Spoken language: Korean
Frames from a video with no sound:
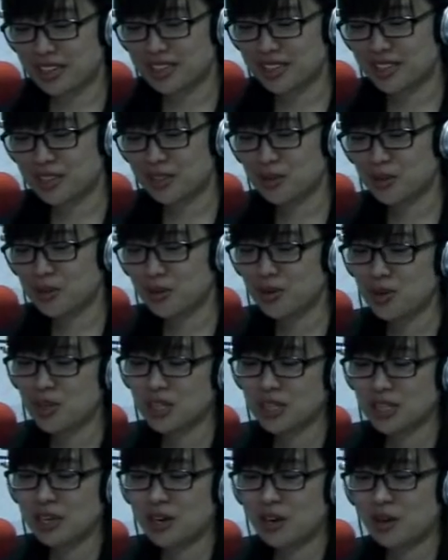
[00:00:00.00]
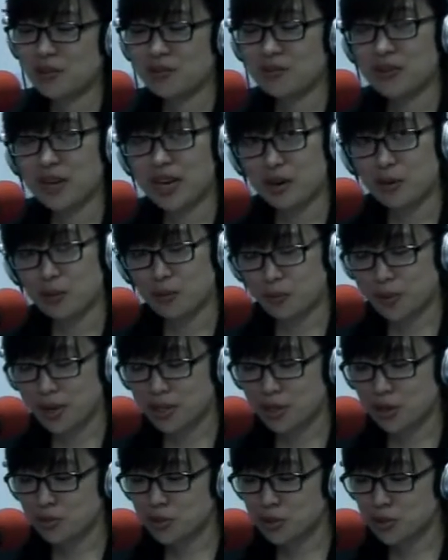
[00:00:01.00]
그리고 엄마, 오빠
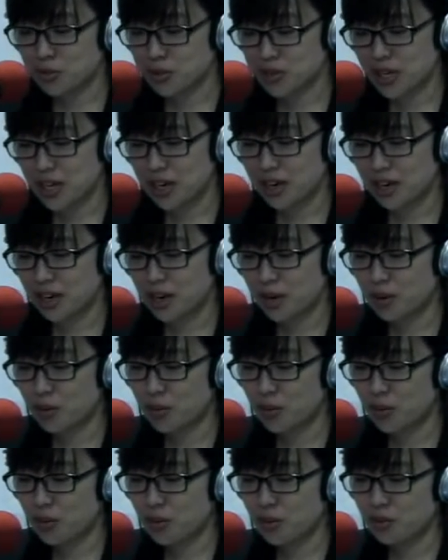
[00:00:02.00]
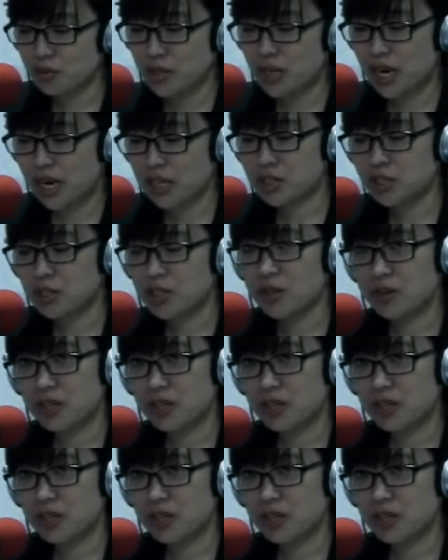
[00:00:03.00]
너무너무 사랑하고 우리 양정희